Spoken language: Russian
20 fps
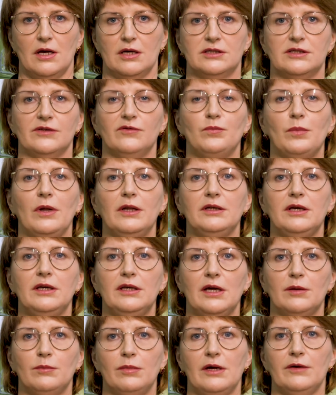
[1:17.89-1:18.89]
За
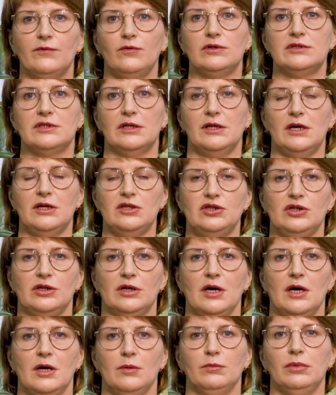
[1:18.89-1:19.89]
выполнение боевой задачи
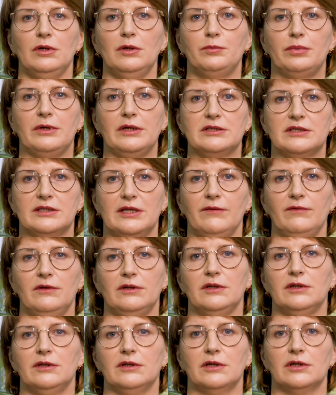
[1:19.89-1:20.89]
был
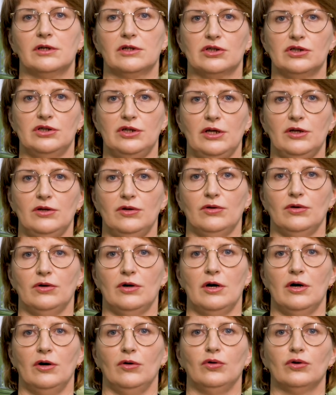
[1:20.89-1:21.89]
представлен к награждению
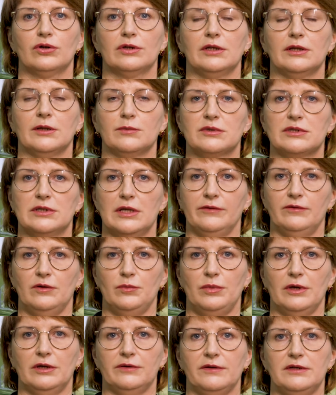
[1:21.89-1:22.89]
Орденом Славы
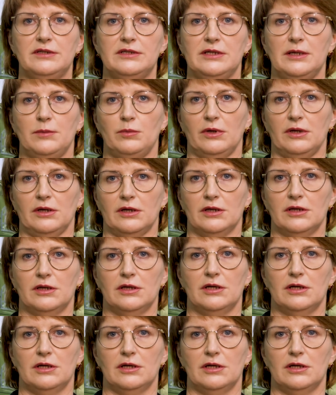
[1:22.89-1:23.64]
первой степени,